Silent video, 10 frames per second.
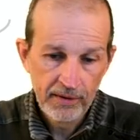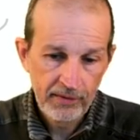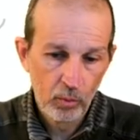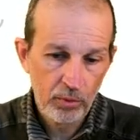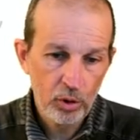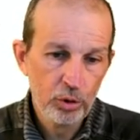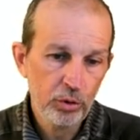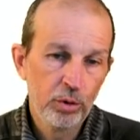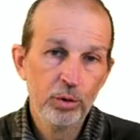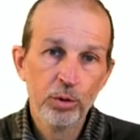Si on prend
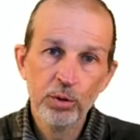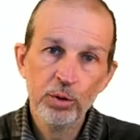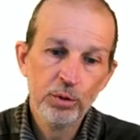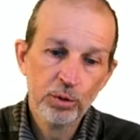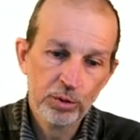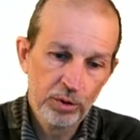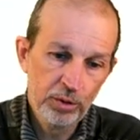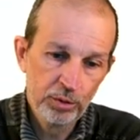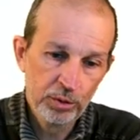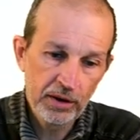juste notre,
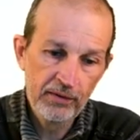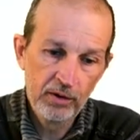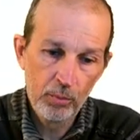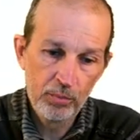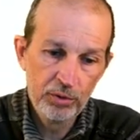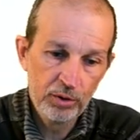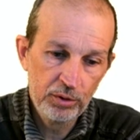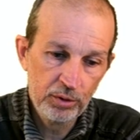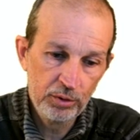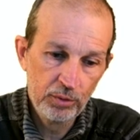notre, exemple
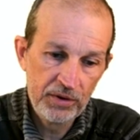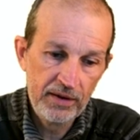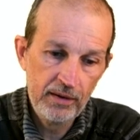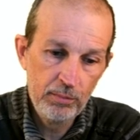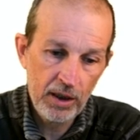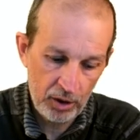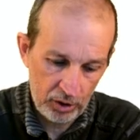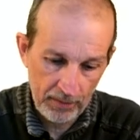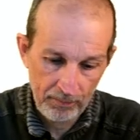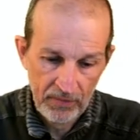de, nos petites
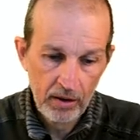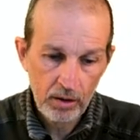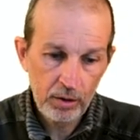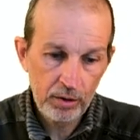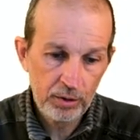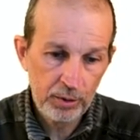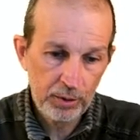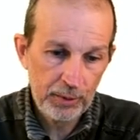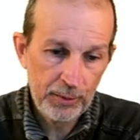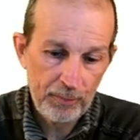images
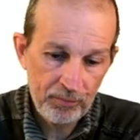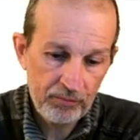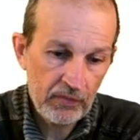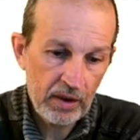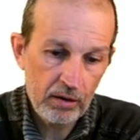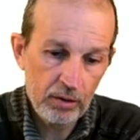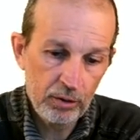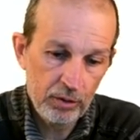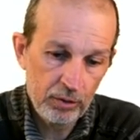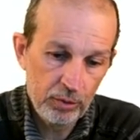de,
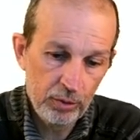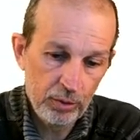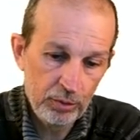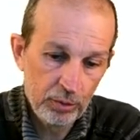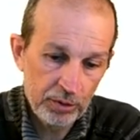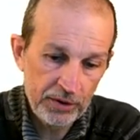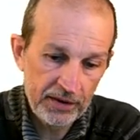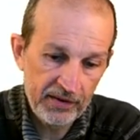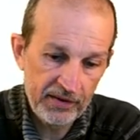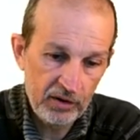euh, notre
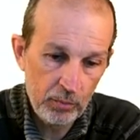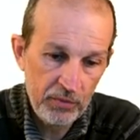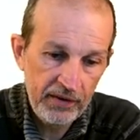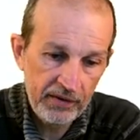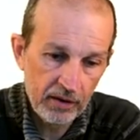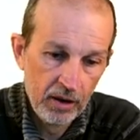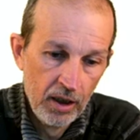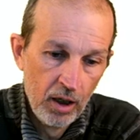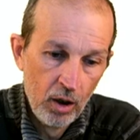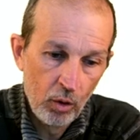dataset Omnist,
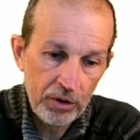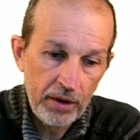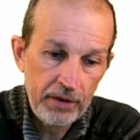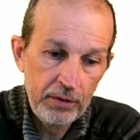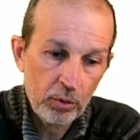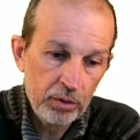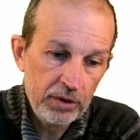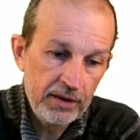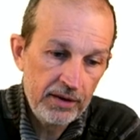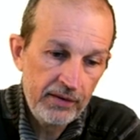on avait donc
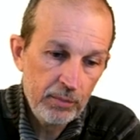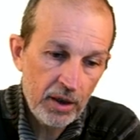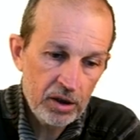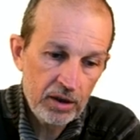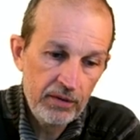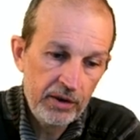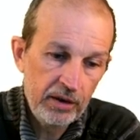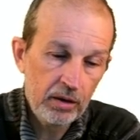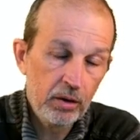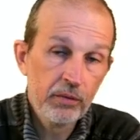des, images qui
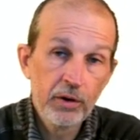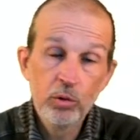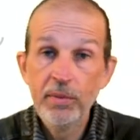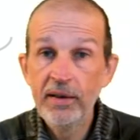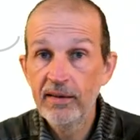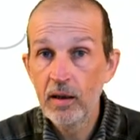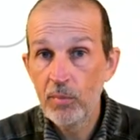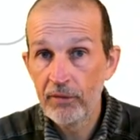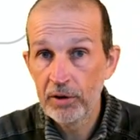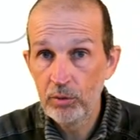faisaient 28 euh, pixels
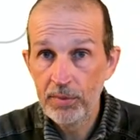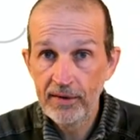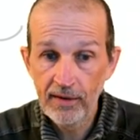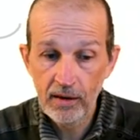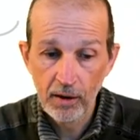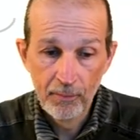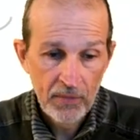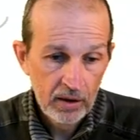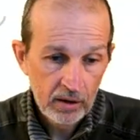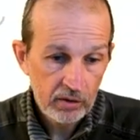par 28 pixels,
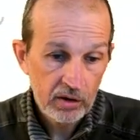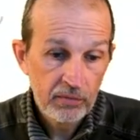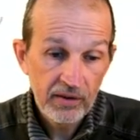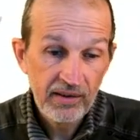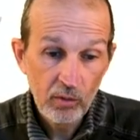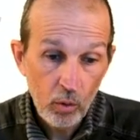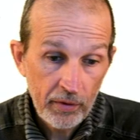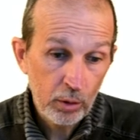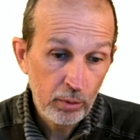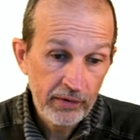ce qui fait
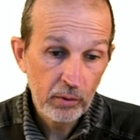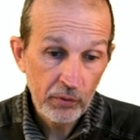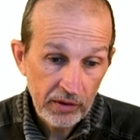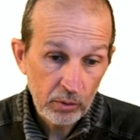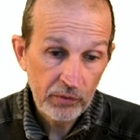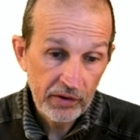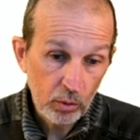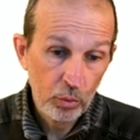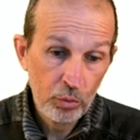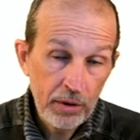
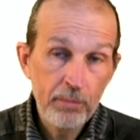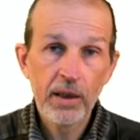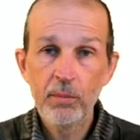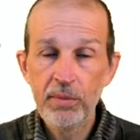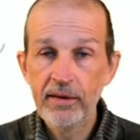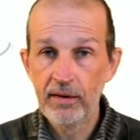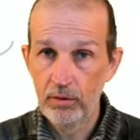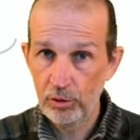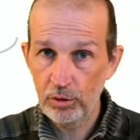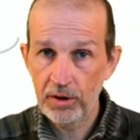0,0008 mégapixels.
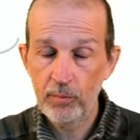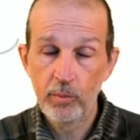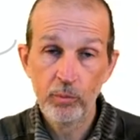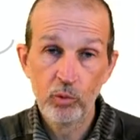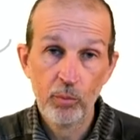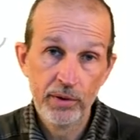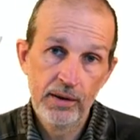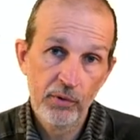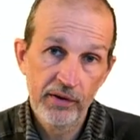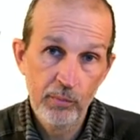Alors je regarde pour pas me tromper
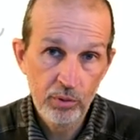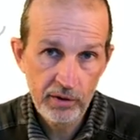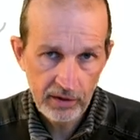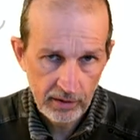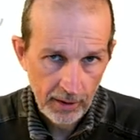tellement c'est petit.